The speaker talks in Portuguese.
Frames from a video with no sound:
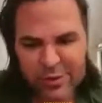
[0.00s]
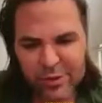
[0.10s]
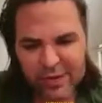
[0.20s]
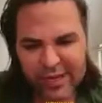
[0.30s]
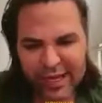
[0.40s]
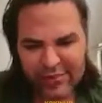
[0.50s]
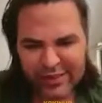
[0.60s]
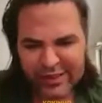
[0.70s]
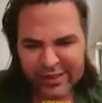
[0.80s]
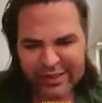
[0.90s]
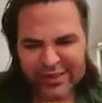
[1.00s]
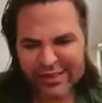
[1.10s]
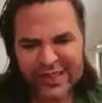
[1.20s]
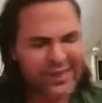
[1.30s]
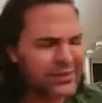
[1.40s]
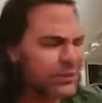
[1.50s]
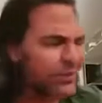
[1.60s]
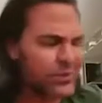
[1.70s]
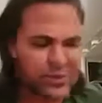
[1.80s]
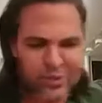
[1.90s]
nem o Gustavo, nem ele. Aliás,
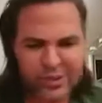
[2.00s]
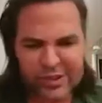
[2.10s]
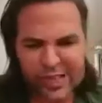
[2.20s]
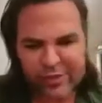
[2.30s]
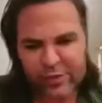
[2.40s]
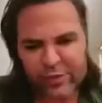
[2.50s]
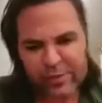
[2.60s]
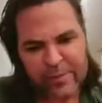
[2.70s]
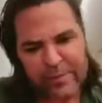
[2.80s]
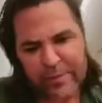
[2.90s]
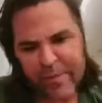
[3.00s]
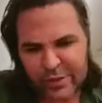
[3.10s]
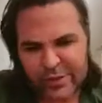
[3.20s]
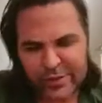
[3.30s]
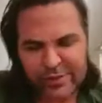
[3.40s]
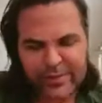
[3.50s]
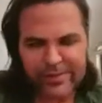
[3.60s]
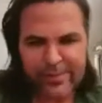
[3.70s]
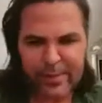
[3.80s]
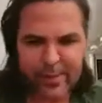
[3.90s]
o, o Gustavo caiu
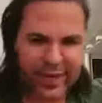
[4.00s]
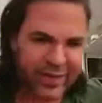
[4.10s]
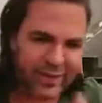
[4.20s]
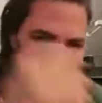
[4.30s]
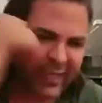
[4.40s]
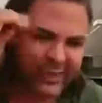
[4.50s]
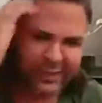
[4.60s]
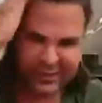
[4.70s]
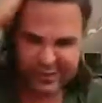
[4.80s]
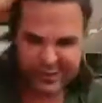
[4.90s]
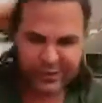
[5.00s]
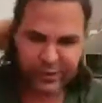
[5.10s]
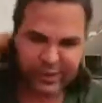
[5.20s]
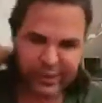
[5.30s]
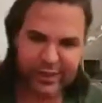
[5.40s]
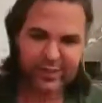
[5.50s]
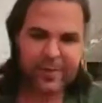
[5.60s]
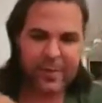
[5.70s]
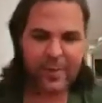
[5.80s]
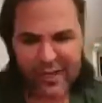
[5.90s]
de paraquedas ali, né?
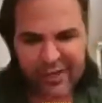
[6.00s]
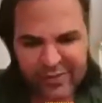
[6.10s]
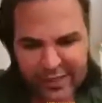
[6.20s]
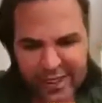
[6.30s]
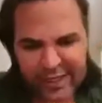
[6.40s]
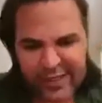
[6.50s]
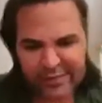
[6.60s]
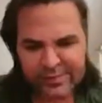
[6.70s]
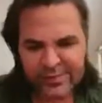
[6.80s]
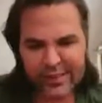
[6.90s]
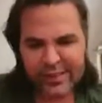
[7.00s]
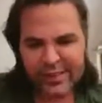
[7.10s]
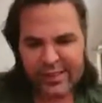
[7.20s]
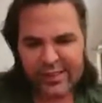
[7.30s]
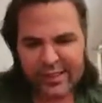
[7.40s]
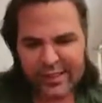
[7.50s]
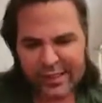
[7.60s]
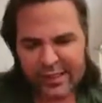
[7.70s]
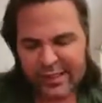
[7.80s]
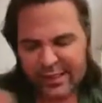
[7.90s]
Porque a live era é, a,
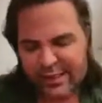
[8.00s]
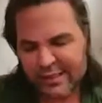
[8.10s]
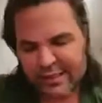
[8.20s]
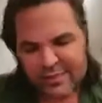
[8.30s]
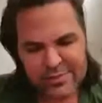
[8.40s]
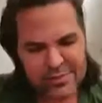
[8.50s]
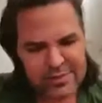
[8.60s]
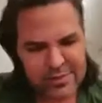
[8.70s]
a,